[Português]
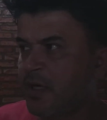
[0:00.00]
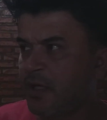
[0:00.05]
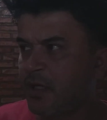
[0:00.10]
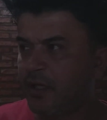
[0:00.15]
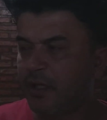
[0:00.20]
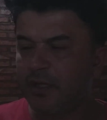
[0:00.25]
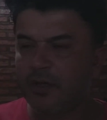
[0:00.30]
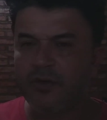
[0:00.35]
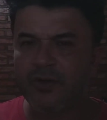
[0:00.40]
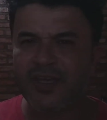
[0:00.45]

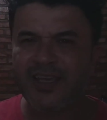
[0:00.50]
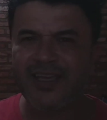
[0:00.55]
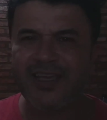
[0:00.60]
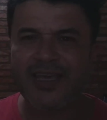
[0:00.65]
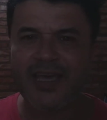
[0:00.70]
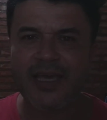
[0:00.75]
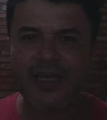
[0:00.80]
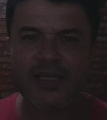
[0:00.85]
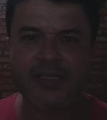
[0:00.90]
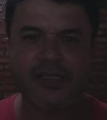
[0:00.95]
Então quem
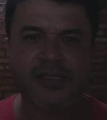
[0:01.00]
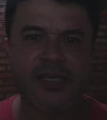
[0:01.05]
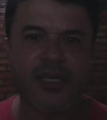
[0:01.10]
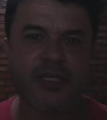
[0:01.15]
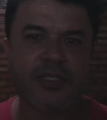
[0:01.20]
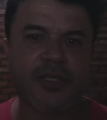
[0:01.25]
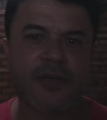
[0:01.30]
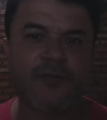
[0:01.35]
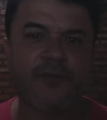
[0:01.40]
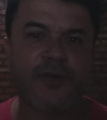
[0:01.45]
quer que
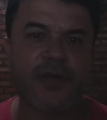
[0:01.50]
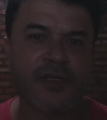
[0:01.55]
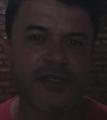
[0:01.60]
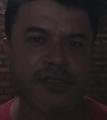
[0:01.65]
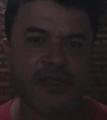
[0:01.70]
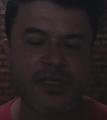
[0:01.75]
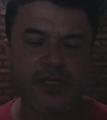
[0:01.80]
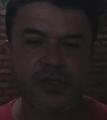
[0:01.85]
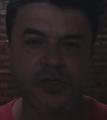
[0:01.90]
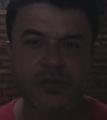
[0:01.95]
seja que
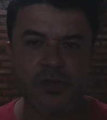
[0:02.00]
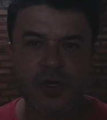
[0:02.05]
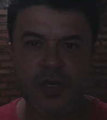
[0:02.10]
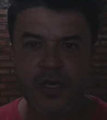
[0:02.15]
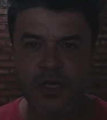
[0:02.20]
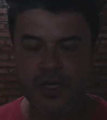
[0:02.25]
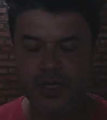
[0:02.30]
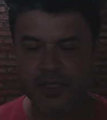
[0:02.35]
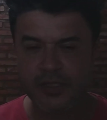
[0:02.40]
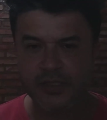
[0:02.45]
fez isso,
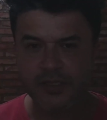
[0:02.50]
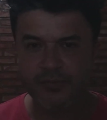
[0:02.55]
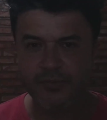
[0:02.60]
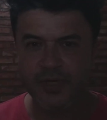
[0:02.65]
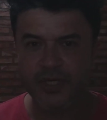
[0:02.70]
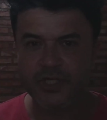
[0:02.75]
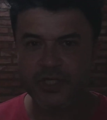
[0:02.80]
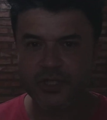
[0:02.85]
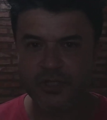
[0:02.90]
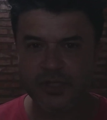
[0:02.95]
esse
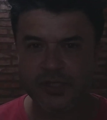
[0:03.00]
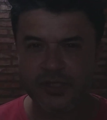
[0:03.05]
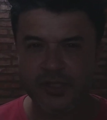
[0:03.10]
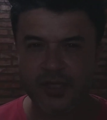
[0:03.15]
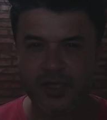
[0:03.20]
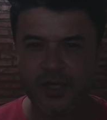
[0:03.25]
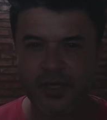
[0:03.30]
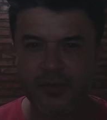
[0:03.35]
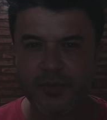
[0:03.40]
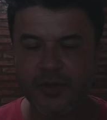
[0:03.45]
bandido, esse
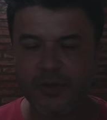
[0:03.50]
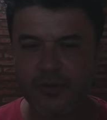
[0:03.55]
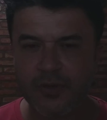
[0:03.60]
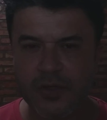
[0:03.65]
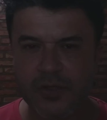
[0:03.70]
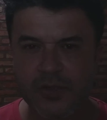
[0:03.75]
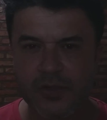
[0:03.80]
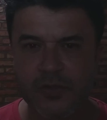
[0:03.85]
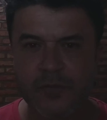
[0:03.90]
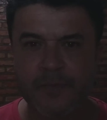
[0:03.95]

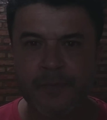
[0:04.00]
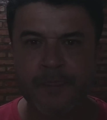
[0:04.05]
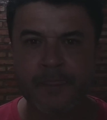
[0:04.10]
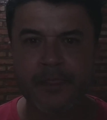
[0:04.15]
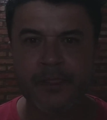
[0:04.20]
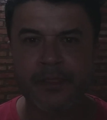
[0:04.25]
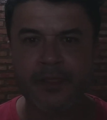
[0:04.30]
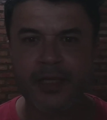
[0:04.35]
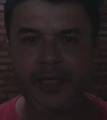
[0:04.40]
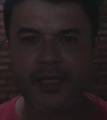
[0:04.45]
criminoso,
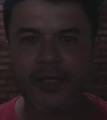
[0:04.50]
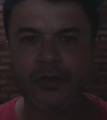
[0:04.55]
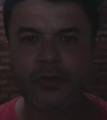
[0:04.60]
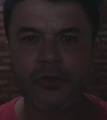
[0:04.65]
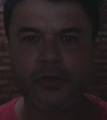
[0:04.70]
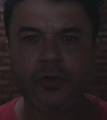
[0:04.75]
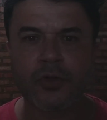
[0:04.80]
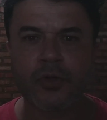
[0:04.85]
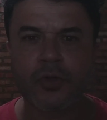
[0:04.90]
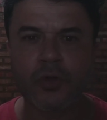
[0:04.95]

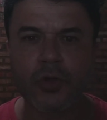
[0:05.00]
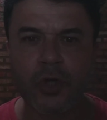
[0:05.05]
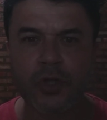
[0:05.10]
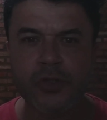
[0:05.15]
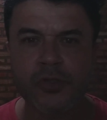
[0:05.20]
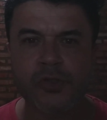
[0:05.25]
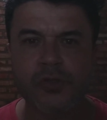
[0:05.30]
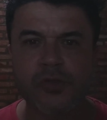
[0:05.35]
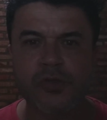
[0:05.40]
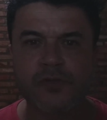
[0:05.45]
deletou
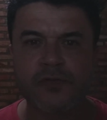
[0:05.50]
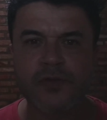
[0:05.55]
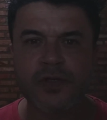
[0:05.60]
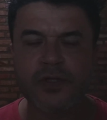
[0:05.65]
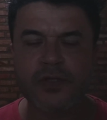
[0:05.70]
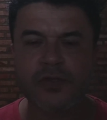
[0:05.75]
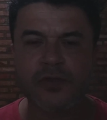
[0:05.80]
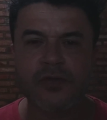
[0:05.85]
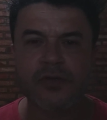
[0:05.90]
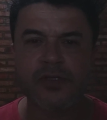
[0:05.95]
todos os
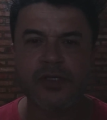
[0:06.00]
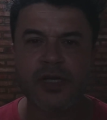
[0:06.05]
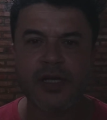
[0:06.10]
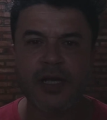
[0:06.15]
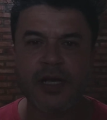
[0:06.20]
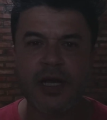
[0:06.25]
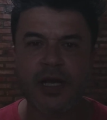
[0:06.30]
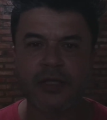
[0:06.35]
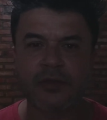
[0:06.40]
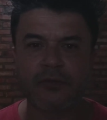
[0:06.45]
vídeos do
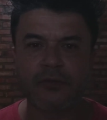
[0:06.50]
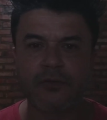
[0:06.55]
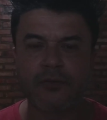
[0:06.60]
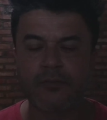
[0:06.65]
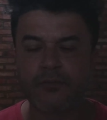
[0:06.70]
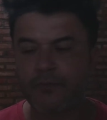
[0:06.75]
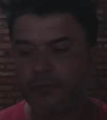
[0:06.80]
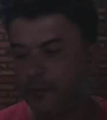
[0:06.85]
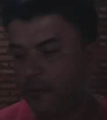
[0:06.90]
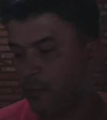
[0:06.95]
Zangado.
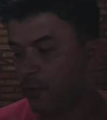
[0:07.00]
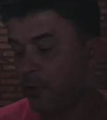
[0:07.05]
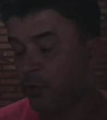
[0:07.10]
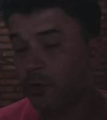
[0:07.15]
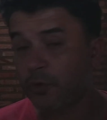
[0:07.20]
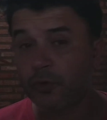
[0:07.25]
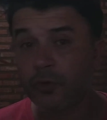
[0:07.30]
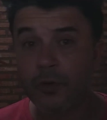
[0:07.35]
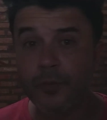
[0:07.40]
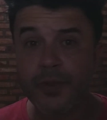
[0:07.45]
O
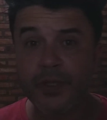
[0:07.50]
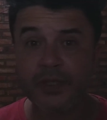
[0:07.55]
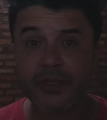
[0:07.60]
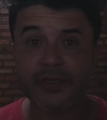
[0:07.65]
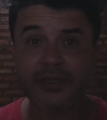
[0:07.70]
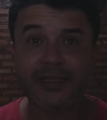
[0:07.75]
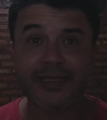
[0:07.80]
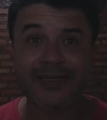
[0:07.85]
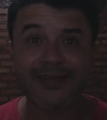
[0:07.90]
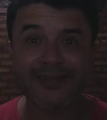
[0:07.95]
YouTube
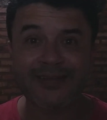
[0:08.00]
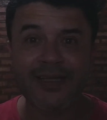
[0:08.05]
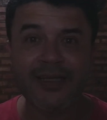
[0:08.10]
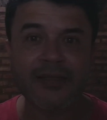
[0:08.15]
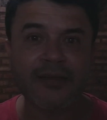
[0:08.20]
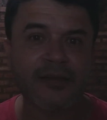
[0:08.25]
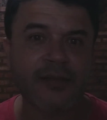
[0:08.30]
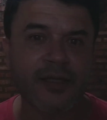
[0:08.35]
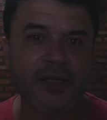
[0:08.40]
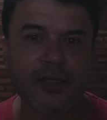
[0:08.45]
está
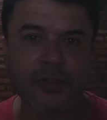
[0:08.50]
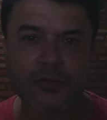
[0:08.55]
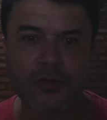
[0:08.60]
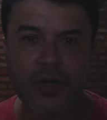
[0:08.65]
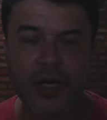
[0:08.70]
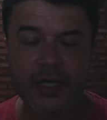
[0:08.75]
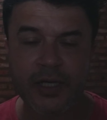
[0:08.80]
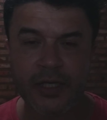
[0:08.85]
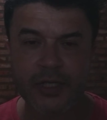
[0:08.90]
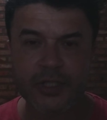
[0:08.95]

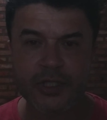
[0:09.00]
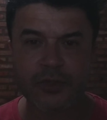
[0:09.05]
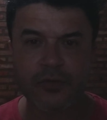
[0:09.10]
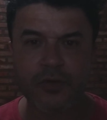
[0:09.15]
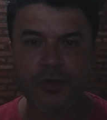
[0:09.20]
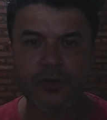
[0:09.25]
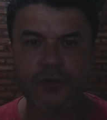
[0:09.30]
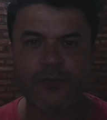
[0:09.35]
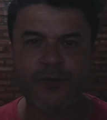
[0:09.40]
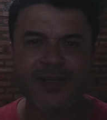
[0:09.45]
tentando, acredito
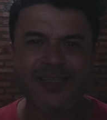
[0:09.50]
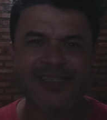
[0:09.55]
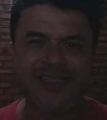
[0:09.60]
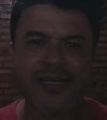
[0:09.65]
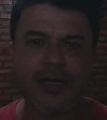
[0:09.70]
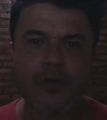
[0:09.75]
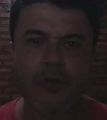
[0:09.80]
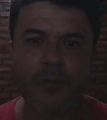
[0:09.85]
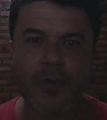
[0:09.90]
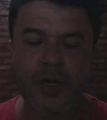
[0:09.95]
eu,
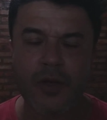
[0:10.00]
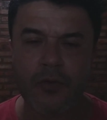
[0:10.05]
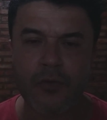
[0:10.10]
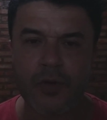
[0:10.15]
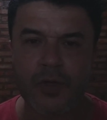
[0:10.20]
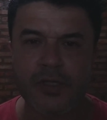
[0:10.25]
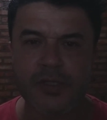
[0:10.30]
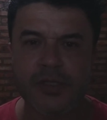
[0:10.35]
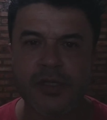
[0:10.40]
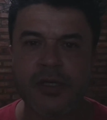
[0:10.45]
fazer alguma
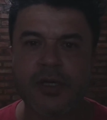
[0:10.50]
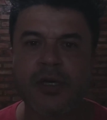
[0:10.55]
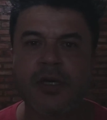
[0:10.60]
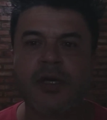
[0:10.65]
coisa,